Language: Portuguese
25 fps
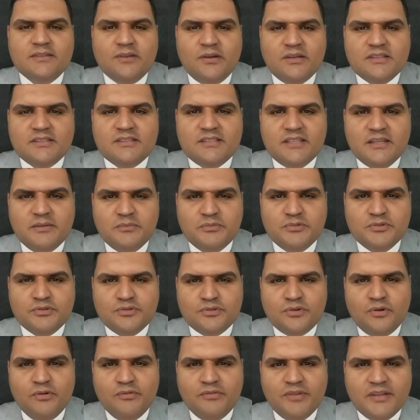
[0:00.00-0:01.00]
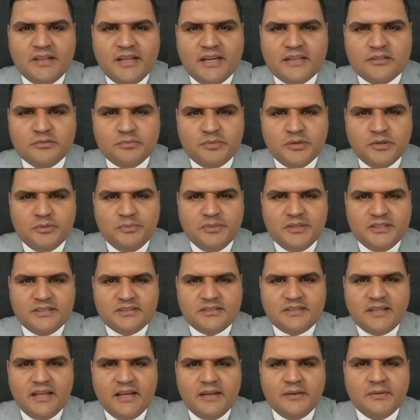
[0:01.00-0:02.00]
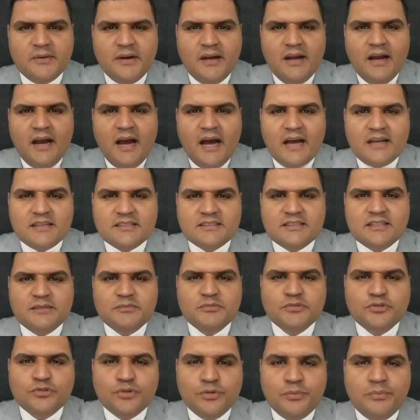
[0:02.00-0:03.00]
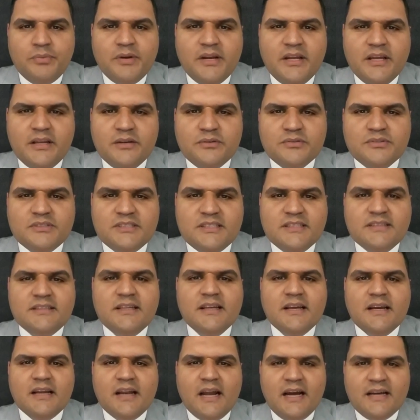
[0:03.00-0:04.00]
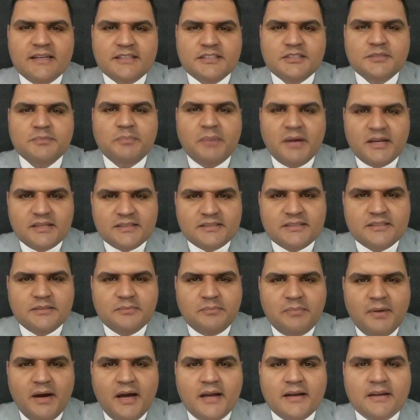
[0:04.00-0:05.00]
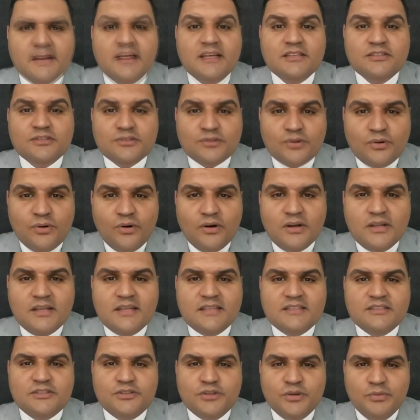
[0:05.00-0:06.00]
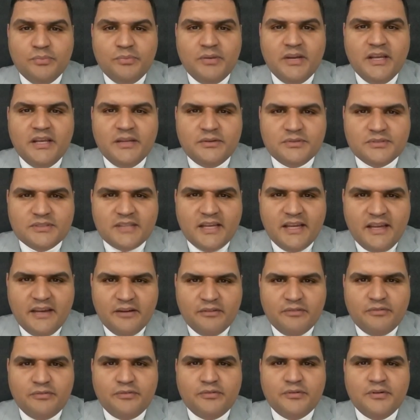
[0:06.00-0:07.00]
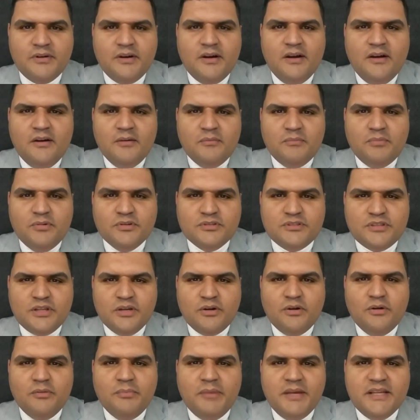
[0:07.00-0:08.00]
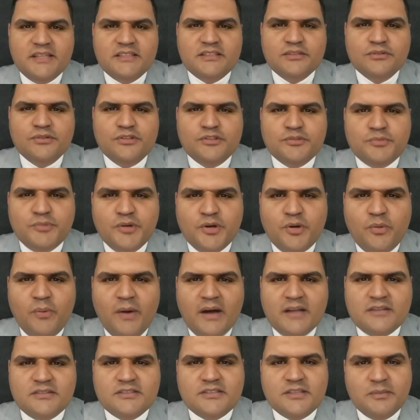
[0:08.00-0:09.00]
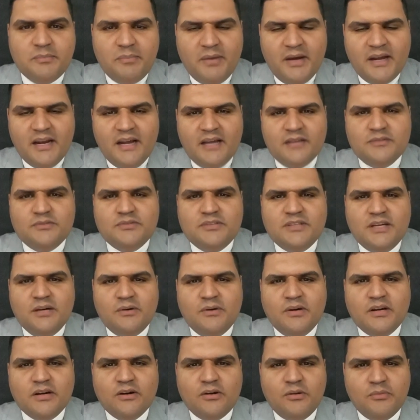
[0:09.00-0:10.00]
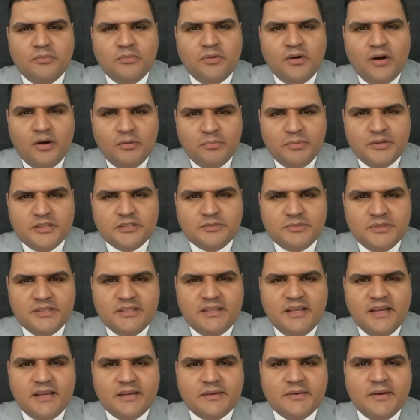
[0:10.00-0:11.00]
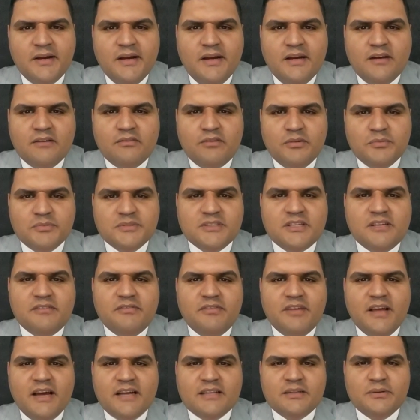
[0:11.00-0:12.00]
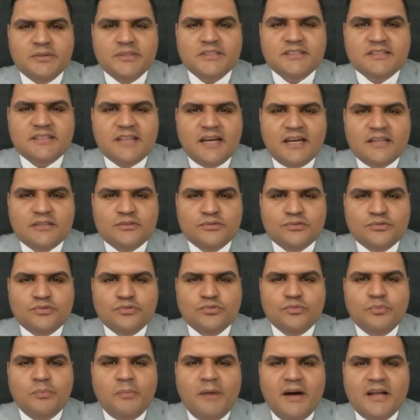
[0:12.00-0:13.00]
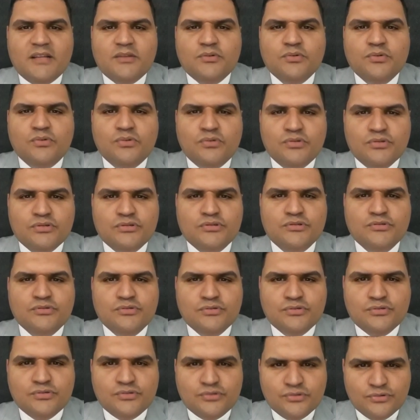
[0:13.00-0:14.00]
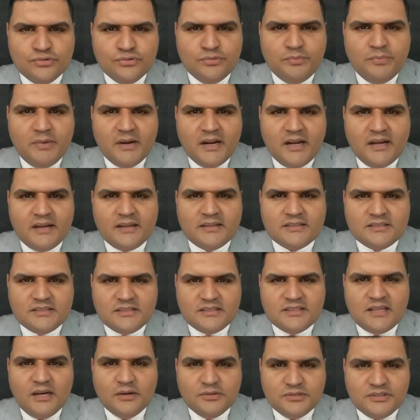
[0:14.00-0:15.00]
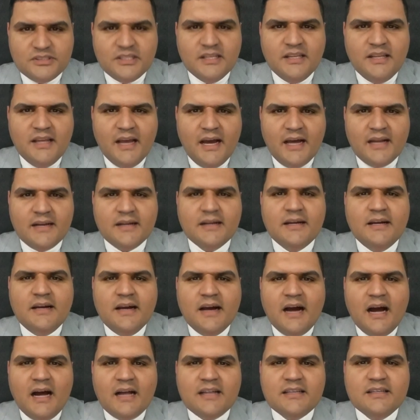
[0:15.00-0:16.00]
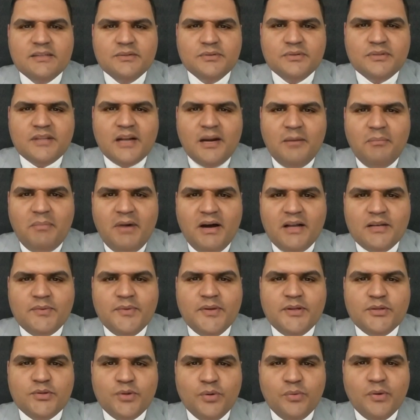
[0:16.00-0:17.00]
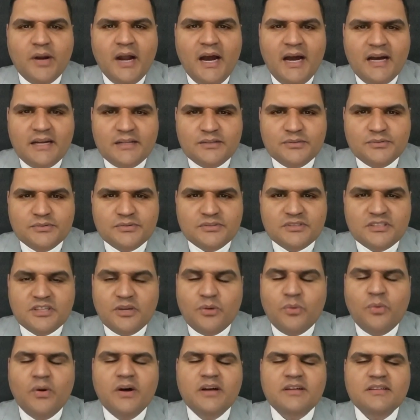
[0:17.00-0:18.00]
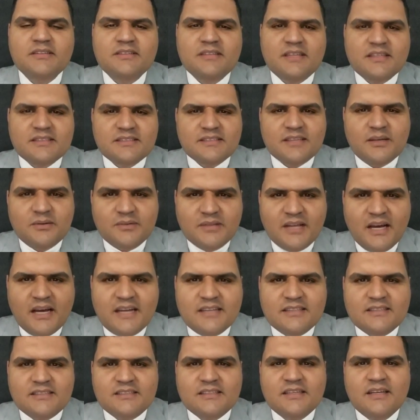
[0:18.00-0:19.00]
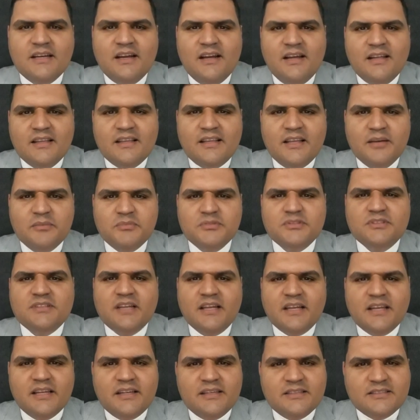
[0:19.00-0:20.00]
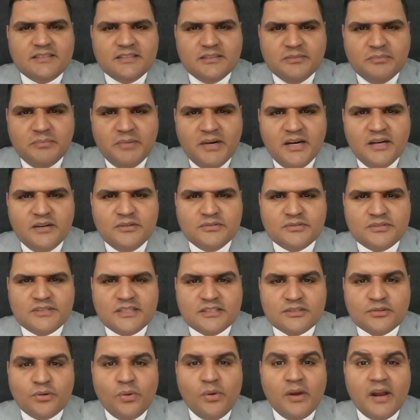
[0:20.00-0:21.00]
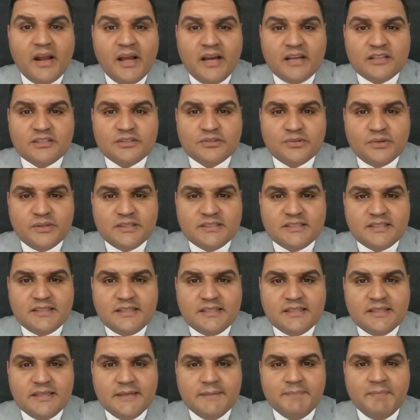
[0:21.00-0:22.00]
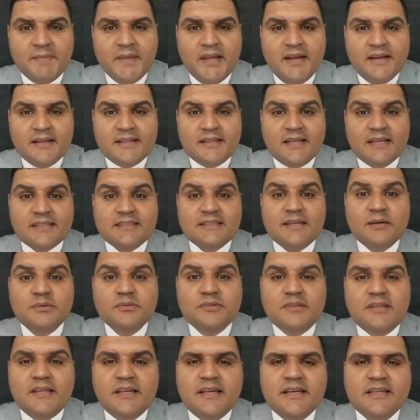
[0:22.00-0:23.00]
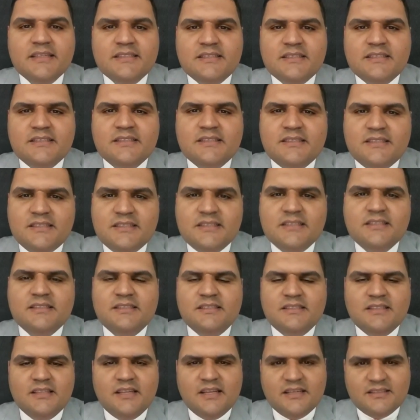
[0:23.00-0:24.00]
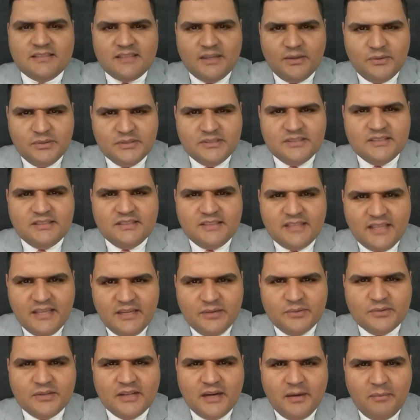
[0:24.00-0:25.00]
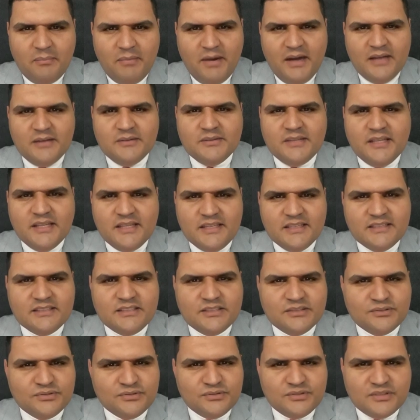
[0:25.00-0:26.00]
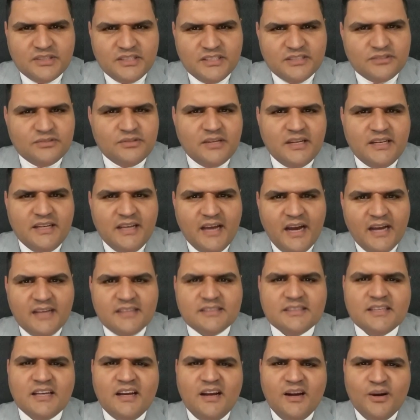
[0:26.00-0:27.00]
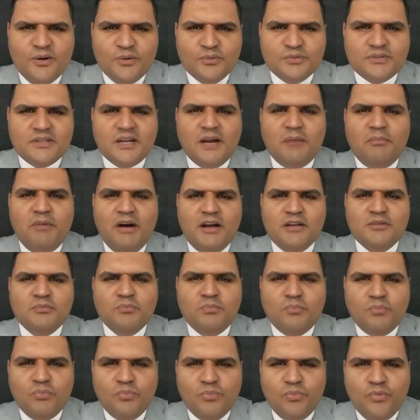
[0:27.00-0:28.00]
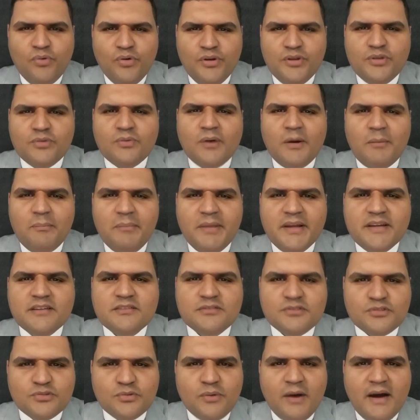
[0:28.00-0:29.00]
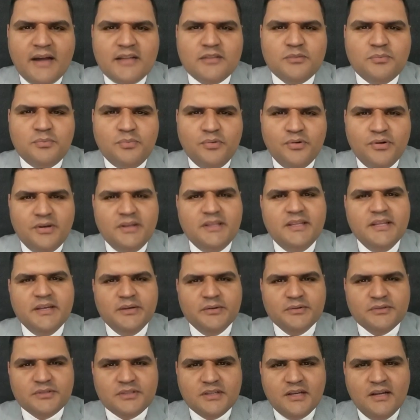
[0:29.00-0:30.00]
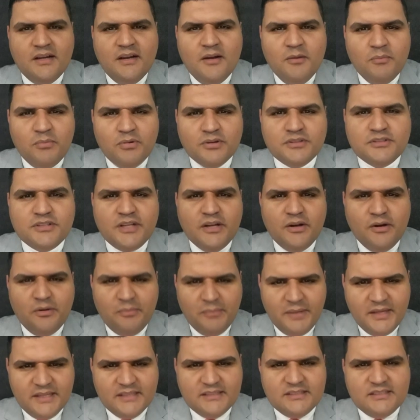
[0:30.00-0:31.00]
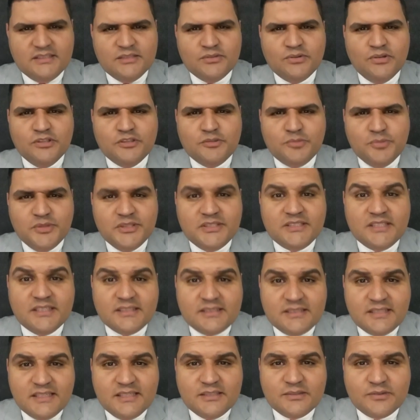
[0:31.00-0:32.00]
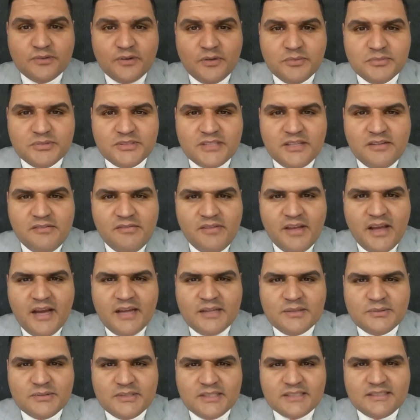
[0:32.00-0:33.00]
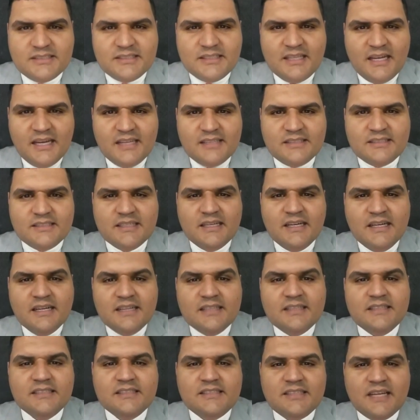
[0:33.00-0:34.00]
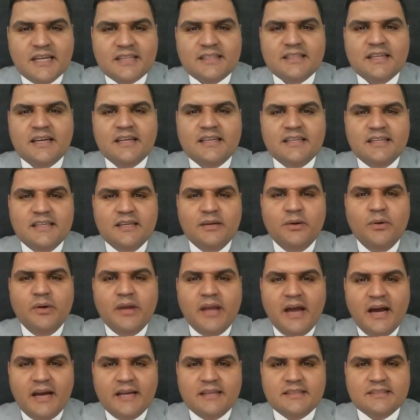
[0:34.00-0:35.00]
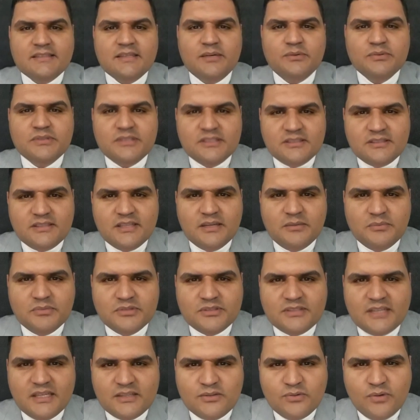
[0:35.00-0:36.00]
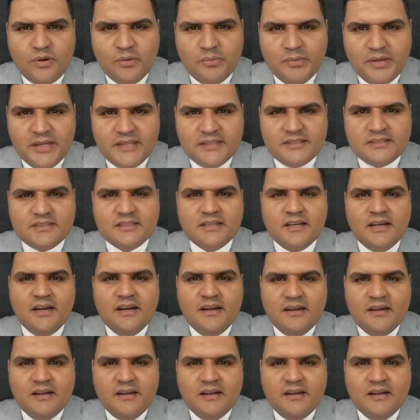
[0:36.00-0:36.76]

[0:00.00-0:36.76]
nós sermos convidados convidado pelo Ministério a sermos obreiros integrais, participar da Escola de Obreiros, a EFO. Posteriormente, em 2004, separados agora como ao presbitério, fomos enviados ao estado do Mato Grosso do Sul para auxiliar ali no trabalho em Dourados. E quanta saudade temos daqueles irmãos, das congregações ali, das aldeias indígenas aonde tem o trabalho da Igreja de Jesus Cristo, aliás, um trabalho muito abençoado por Deus. Posteriormente, em 2016, fomos enviados à cidade de Jataí, Goiás, aonde estamos atualmente